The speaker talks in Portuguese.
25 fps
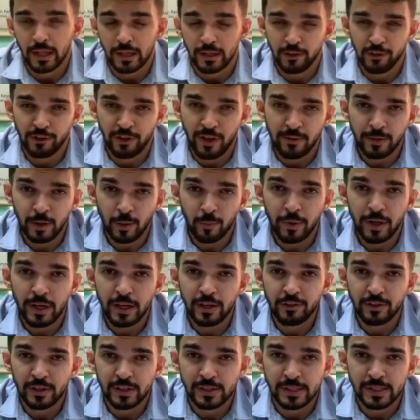
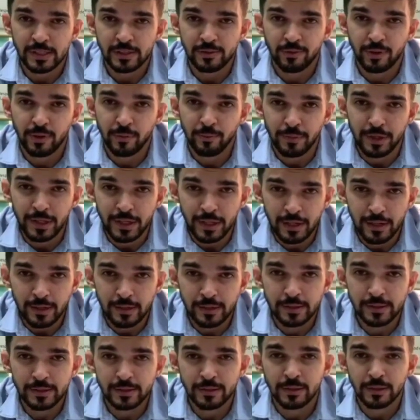Geralmente essas
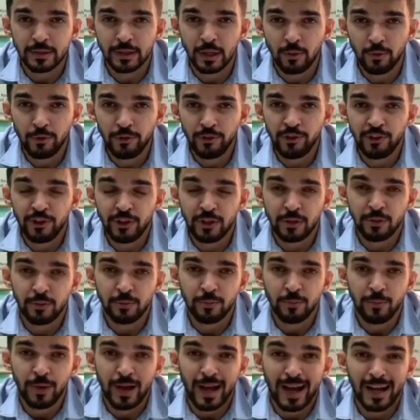famílias não tinham
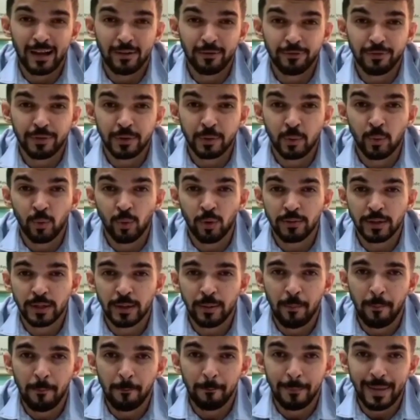a figura
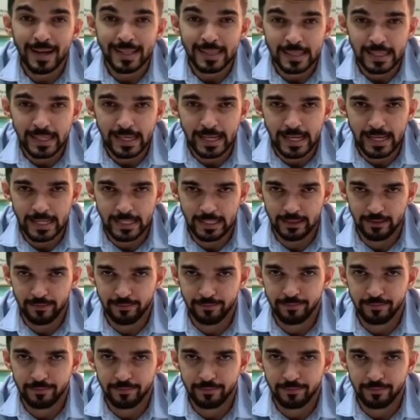paterna.